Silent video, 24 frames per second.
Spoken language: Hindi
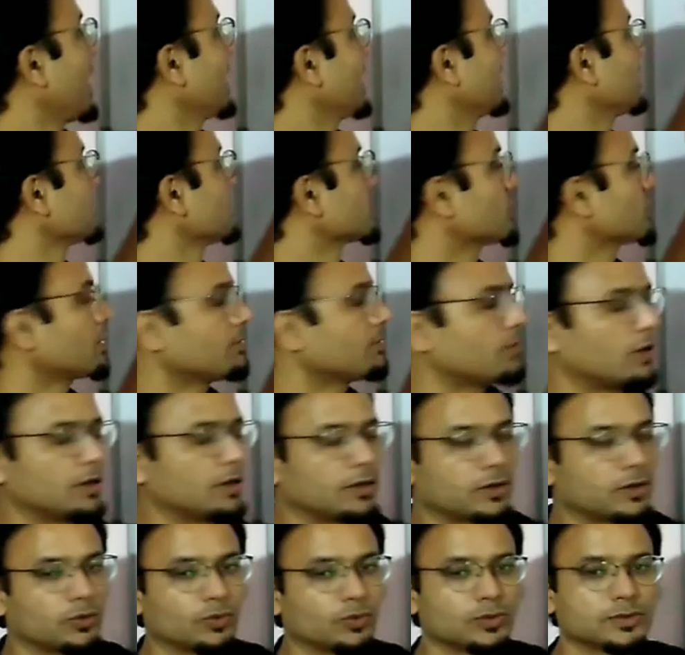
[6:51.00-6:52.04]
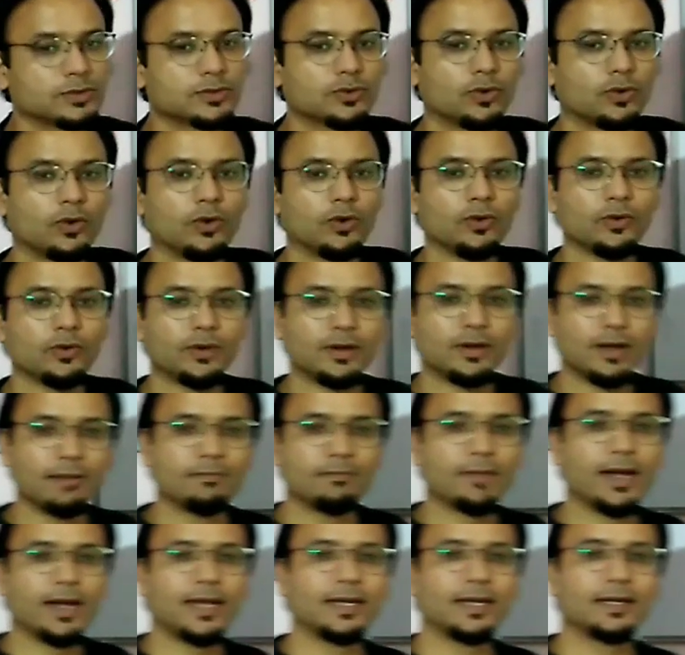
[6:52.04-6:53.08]
एटम्स और मॉलिक्यूल्स को
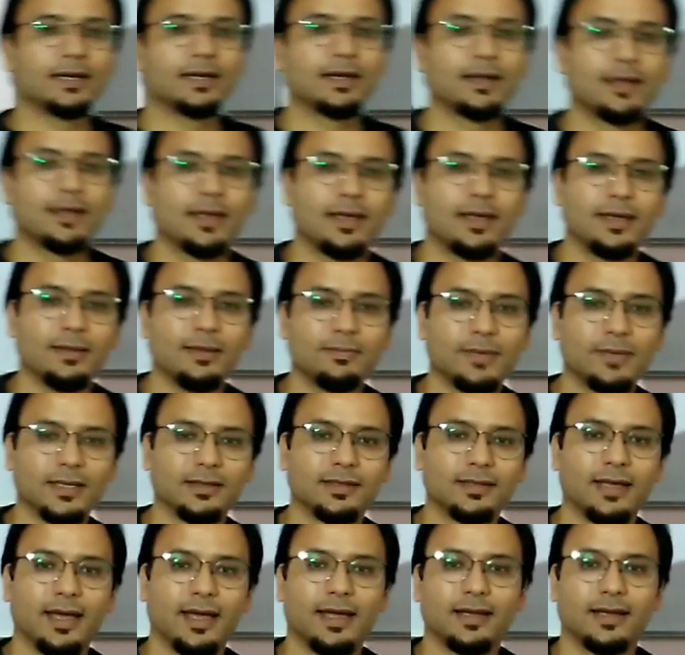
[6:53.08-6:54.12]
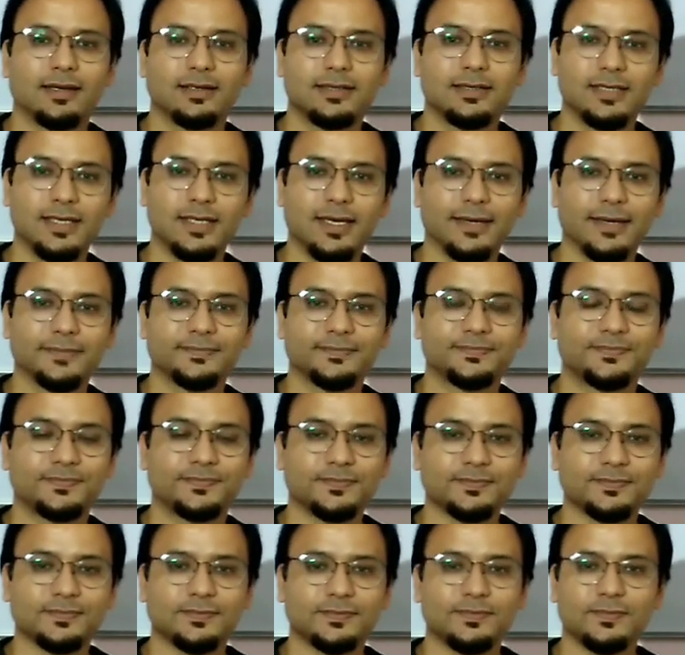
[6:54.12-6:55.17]
कंबाइन करके ही बनता है ठीक है
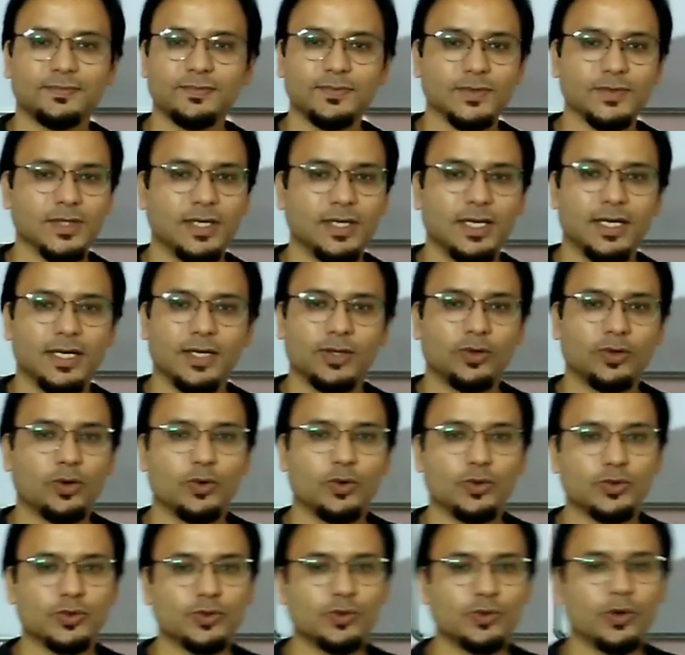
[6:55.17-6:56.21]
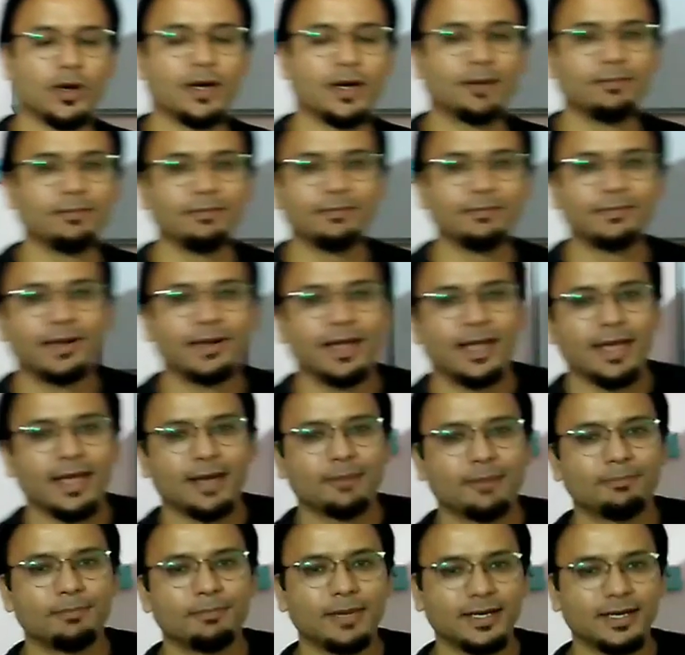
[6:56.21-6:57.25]
तो उसको हम
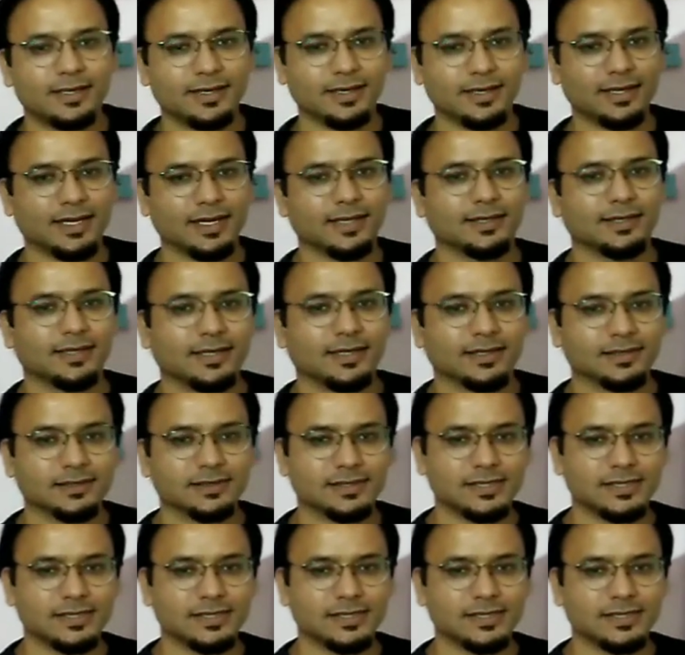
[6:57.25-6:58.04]
मैटर कहते हैं